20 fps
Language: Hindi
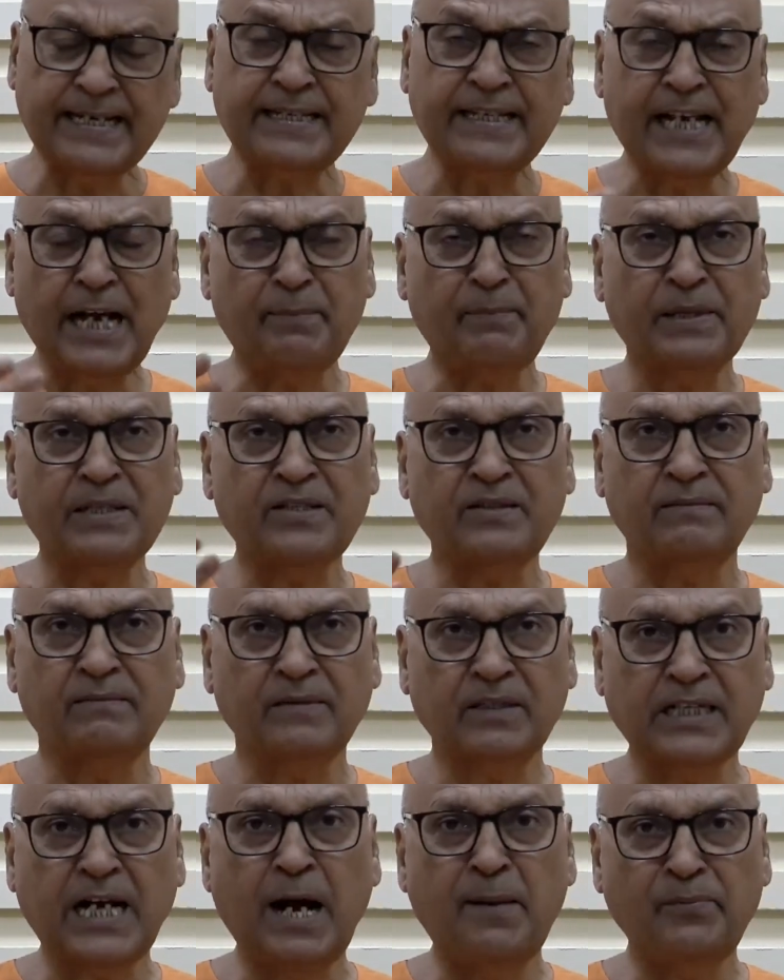जैसे आप
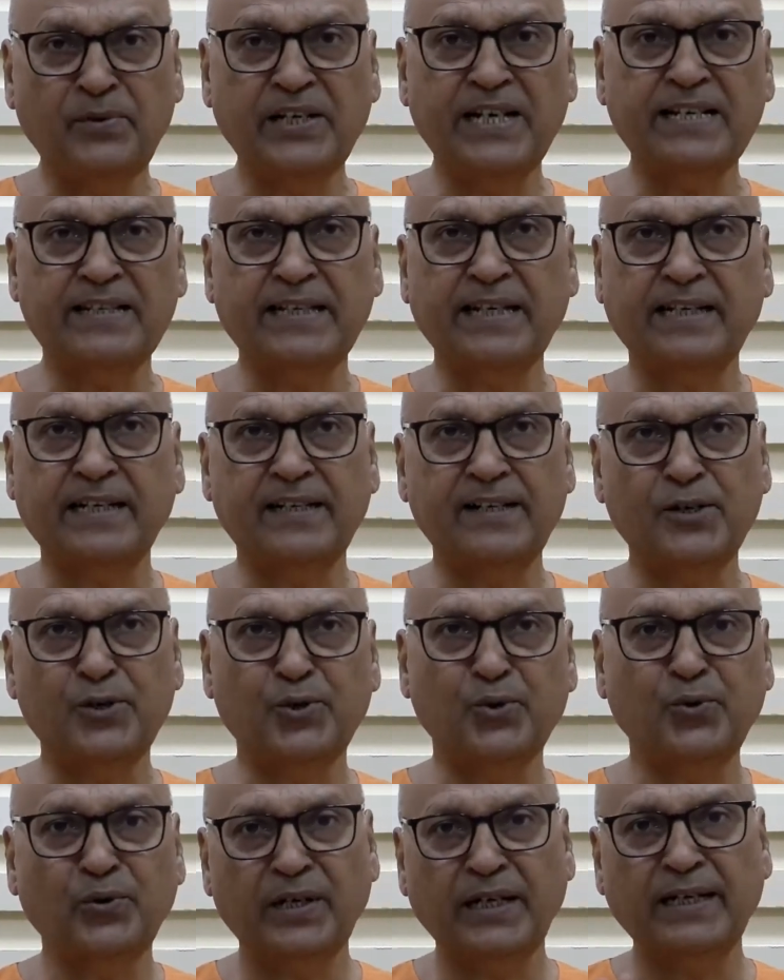काम ठीक से करना
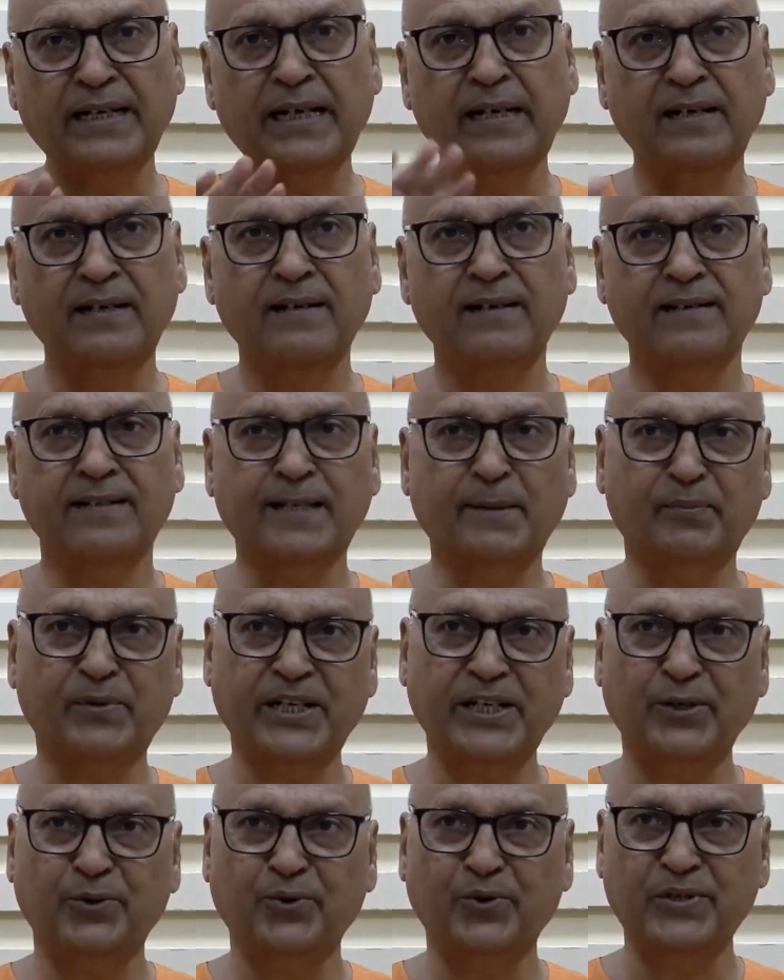शुरू करेंगे सब
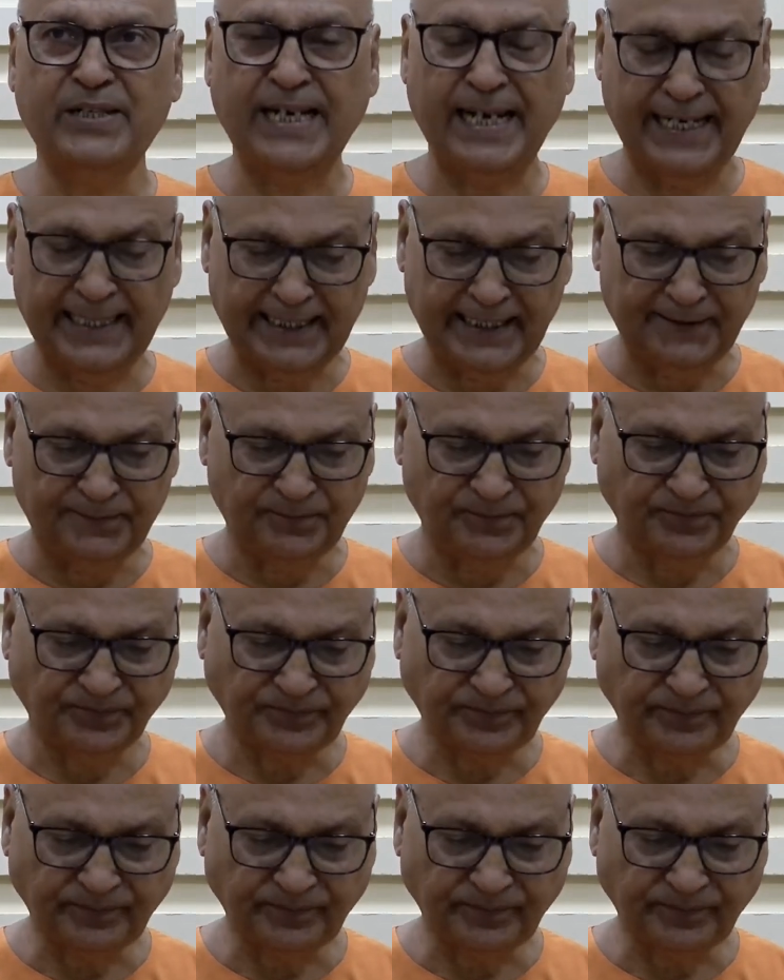ठीक हो जाएगा